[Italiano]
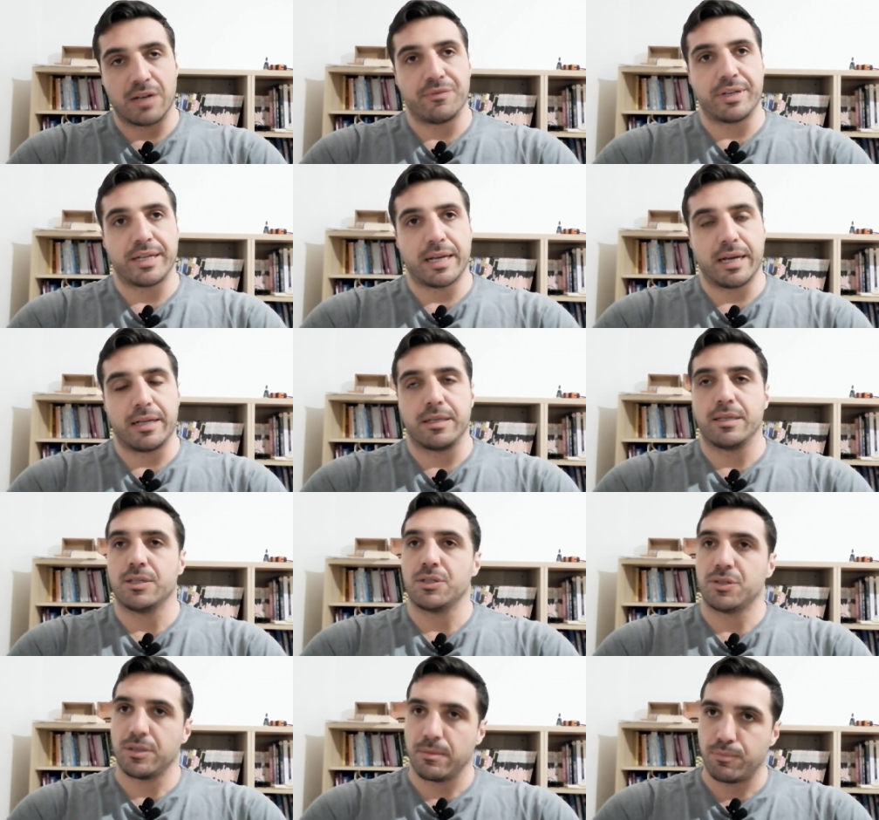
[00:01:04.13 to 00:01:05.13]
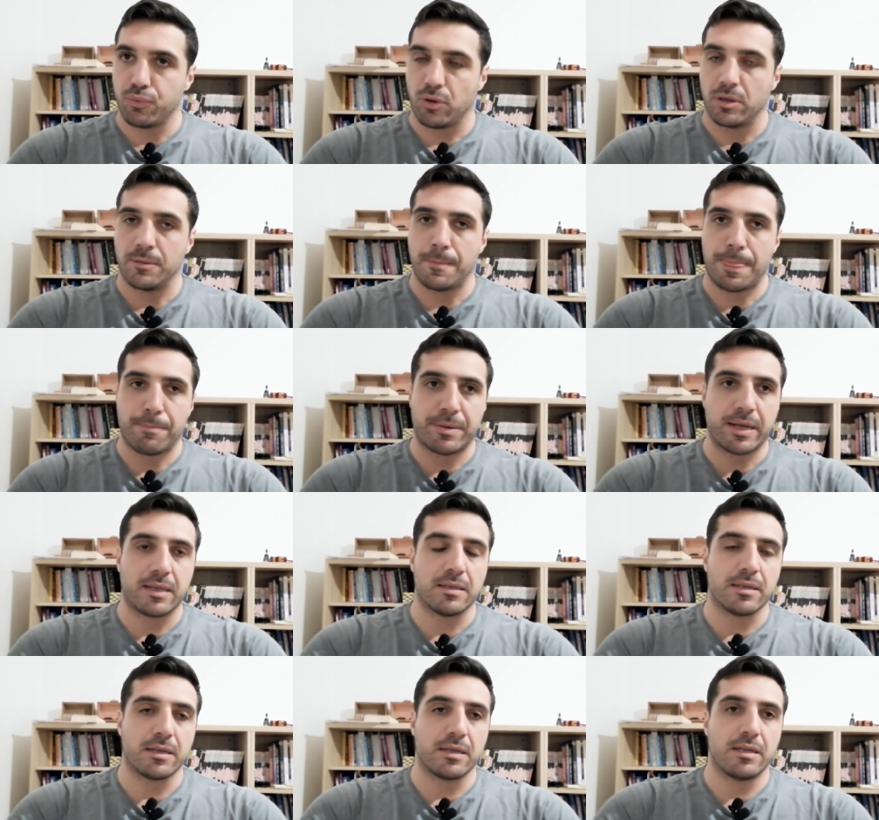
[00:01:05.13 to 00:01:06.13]
vegani si può
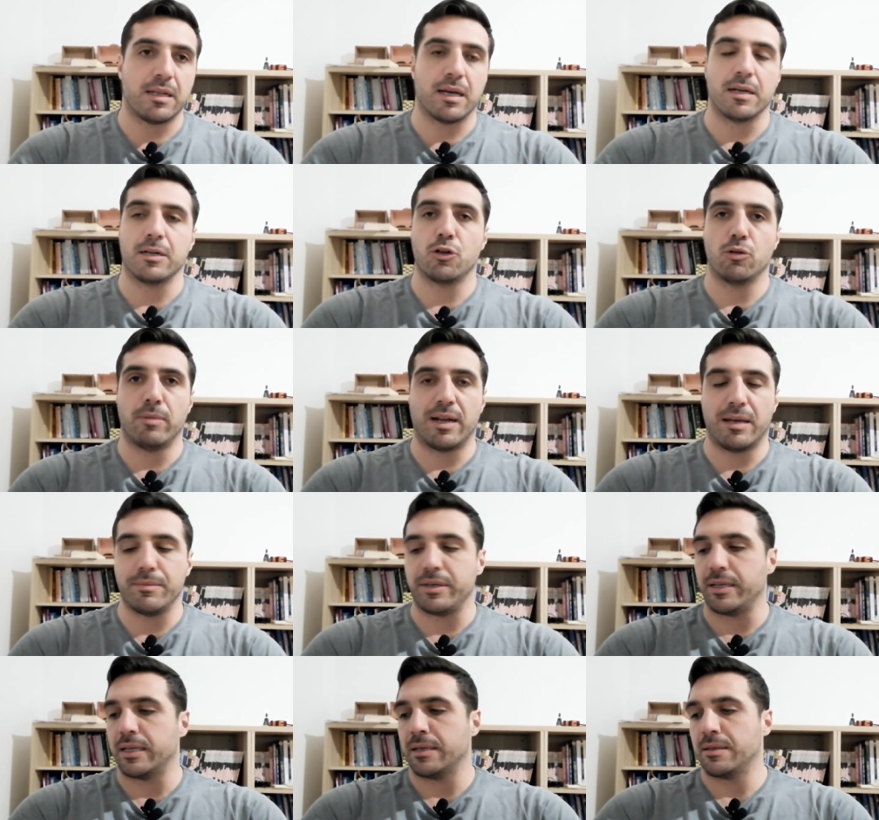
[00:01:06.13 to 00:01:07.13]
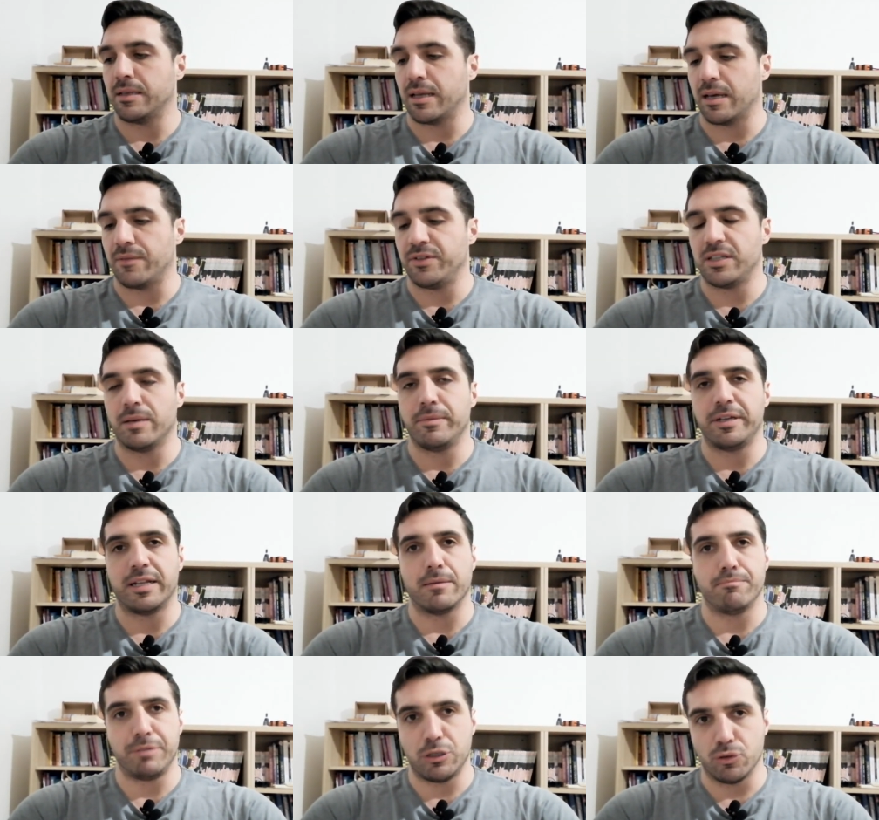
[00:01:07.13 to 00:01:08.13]
prendere la cobalamina, la
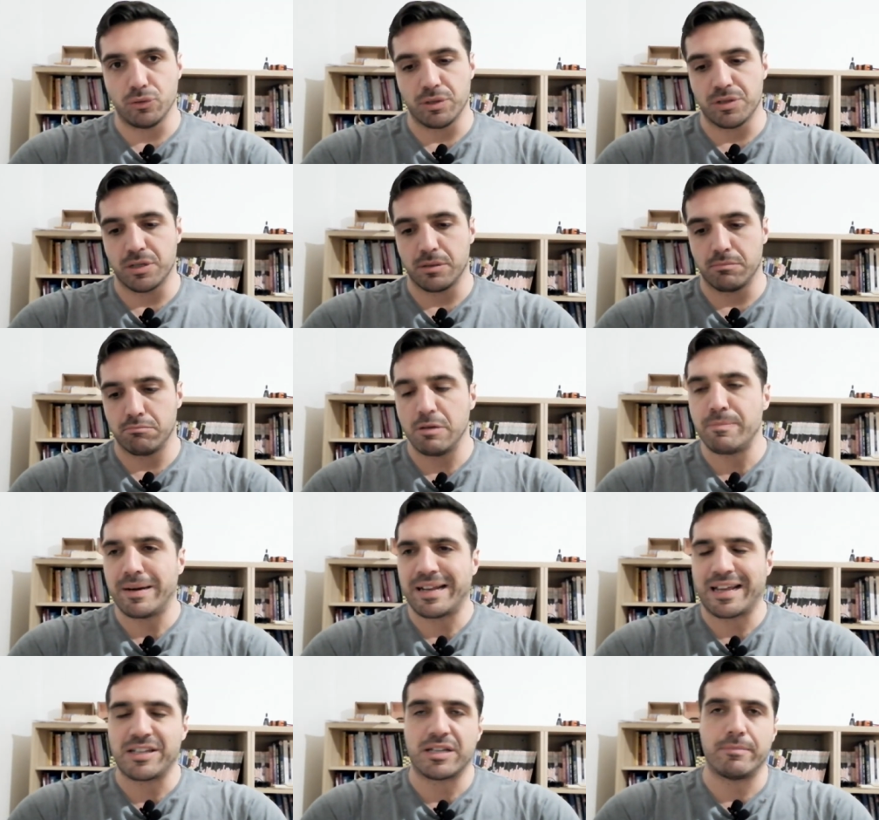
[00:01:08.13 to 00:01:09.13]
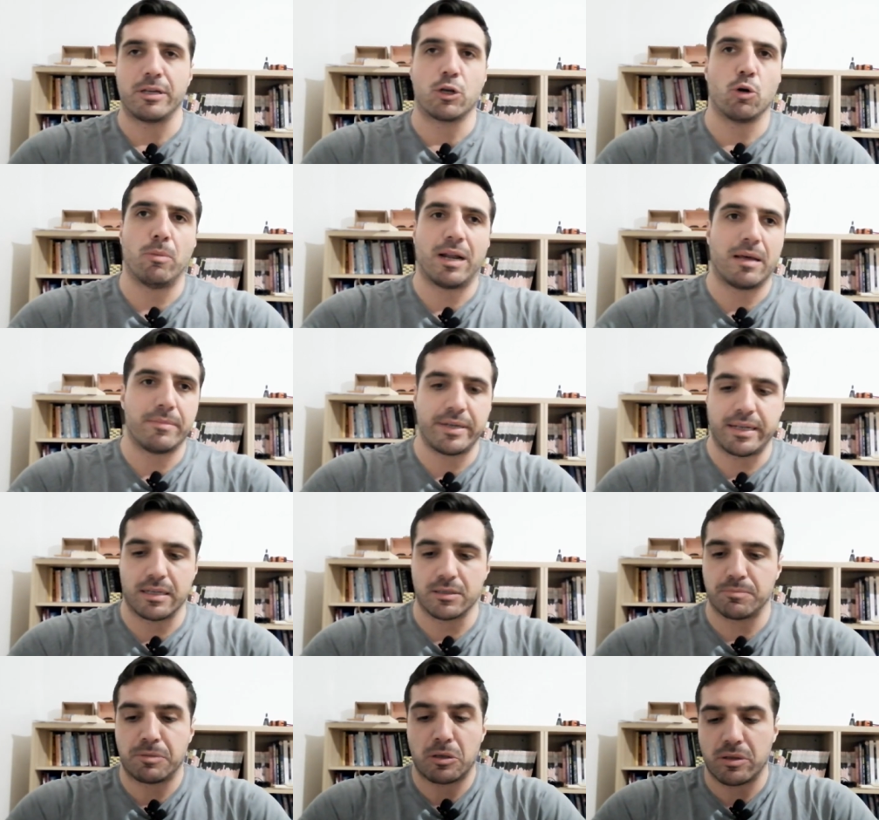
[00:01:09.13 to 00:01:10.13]
vitamina B12. Mi pare che si chiami cobalamina,
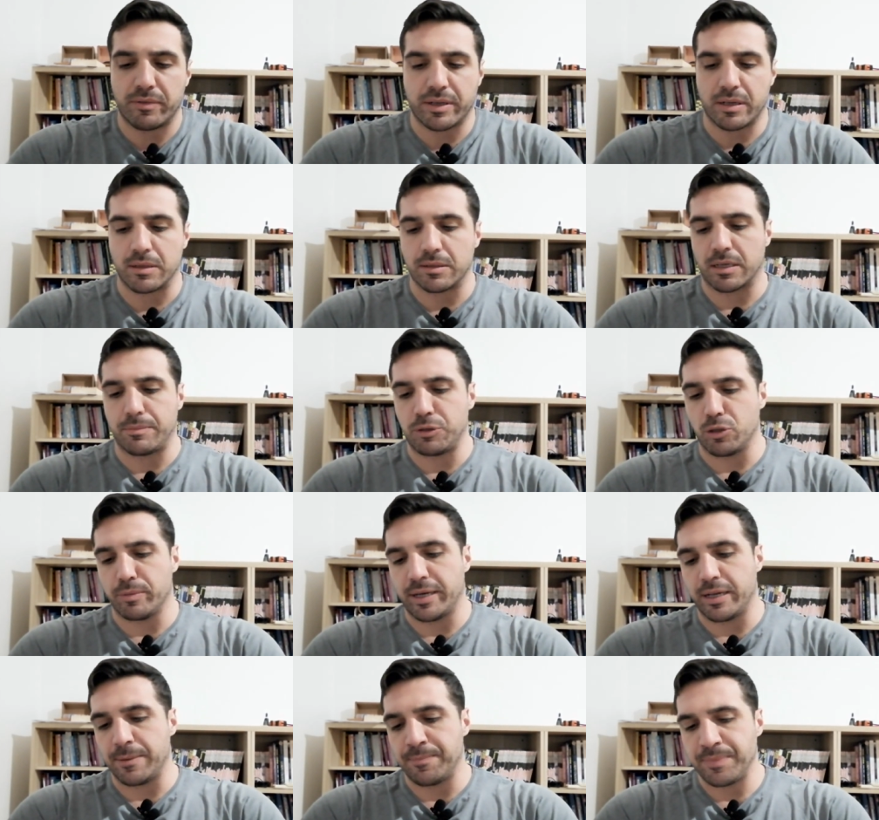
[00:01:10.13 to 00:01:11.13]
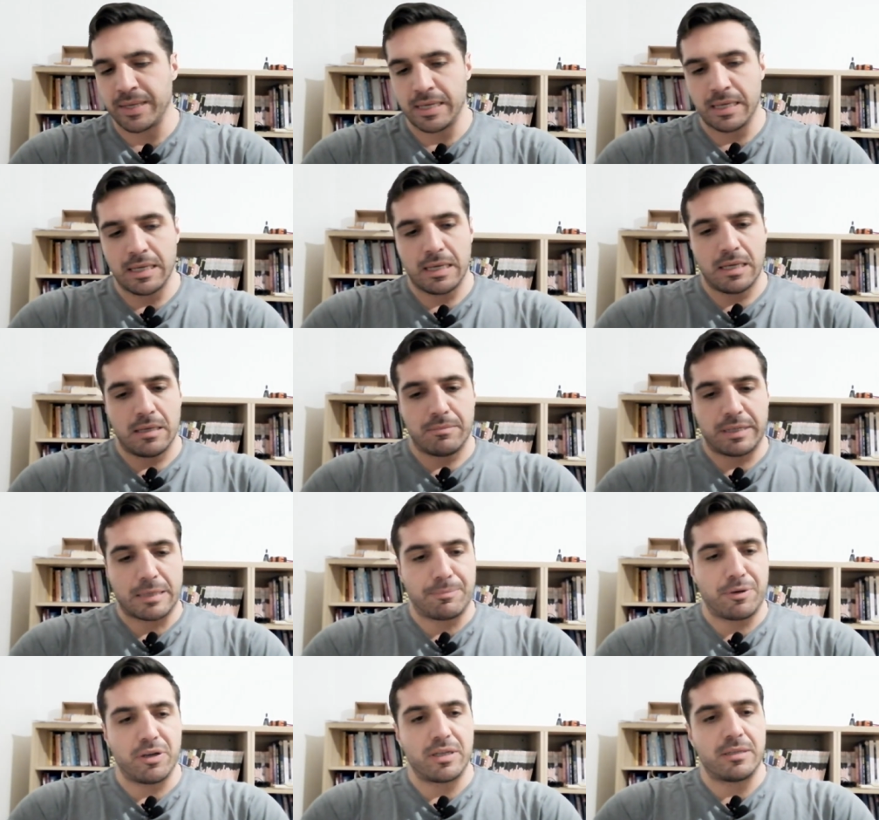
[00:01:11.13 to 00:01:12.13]
spero di aver capito bene. Perché
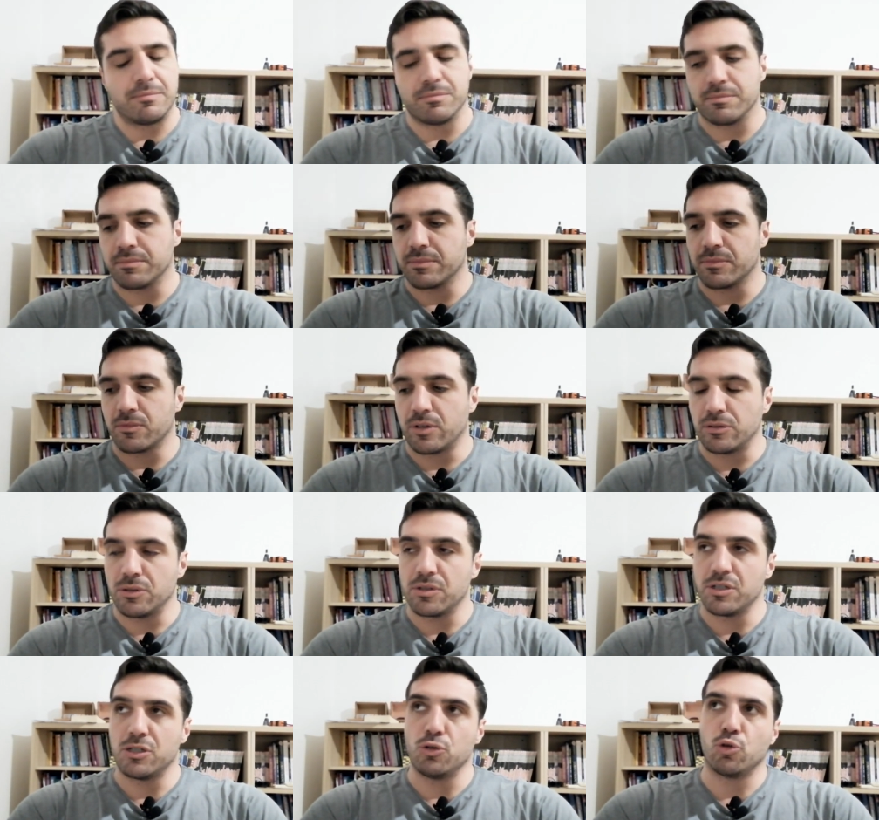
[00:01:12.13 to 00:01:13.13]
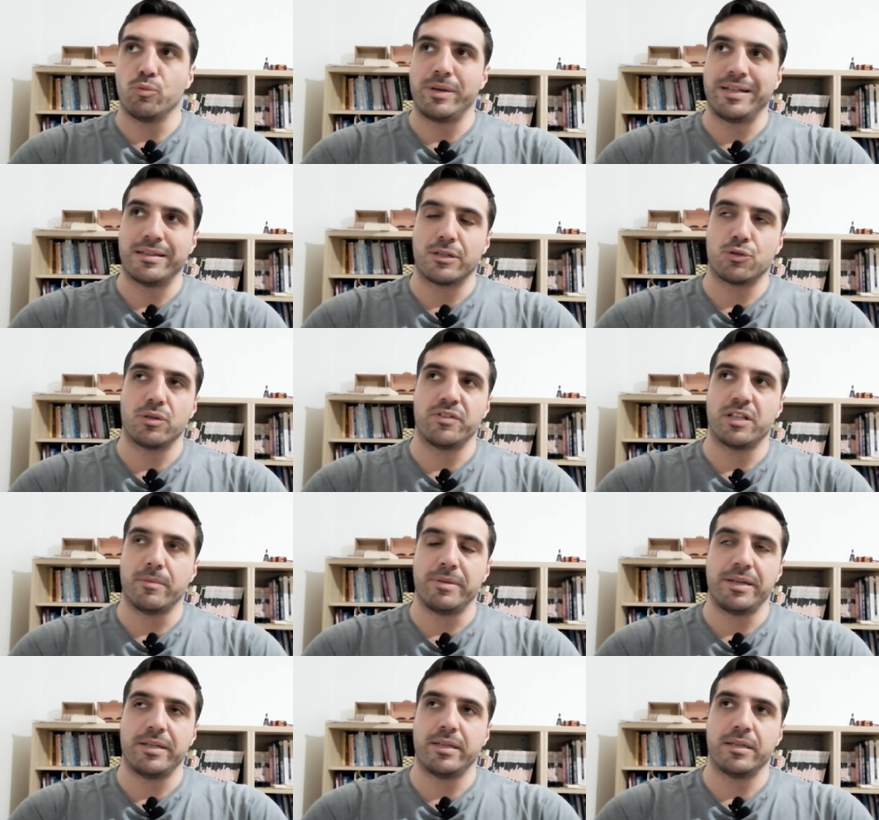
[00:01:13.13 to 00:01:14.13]
poi mh, quando ci si documenta sulle
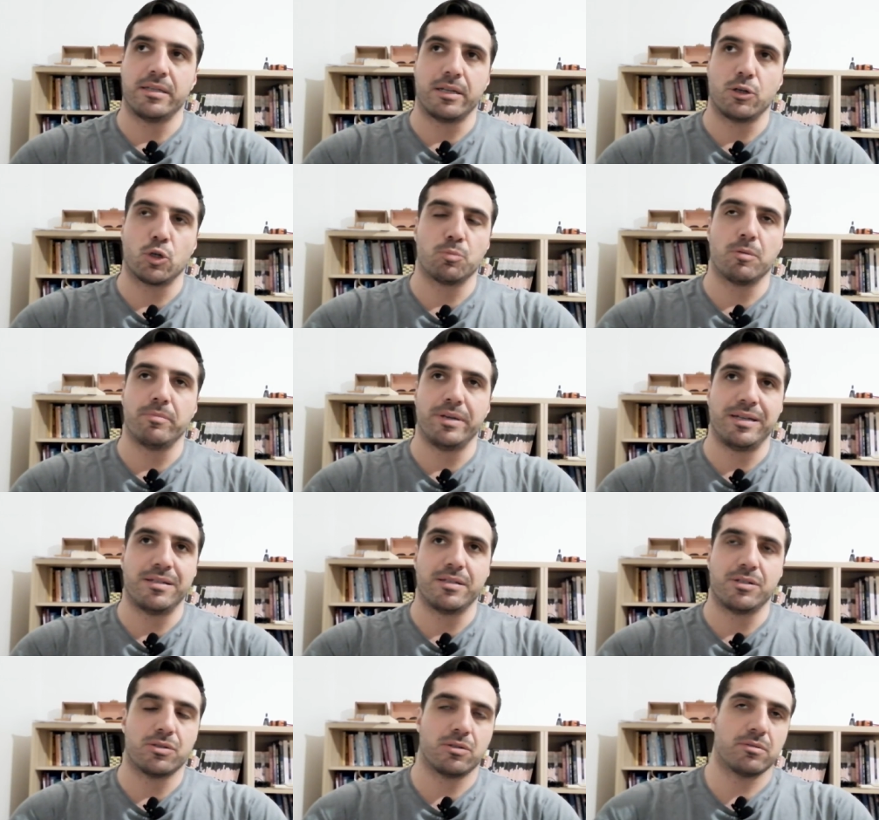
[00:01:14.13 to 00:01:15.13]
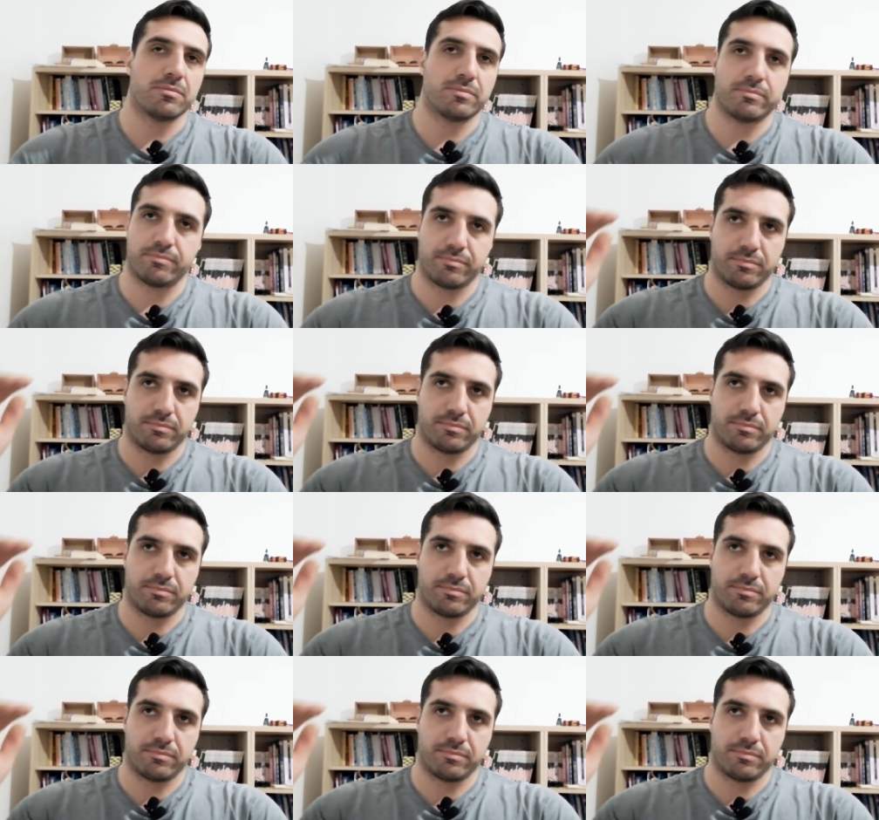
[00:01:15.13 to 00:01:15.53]
vitamine del gruppo B ci sono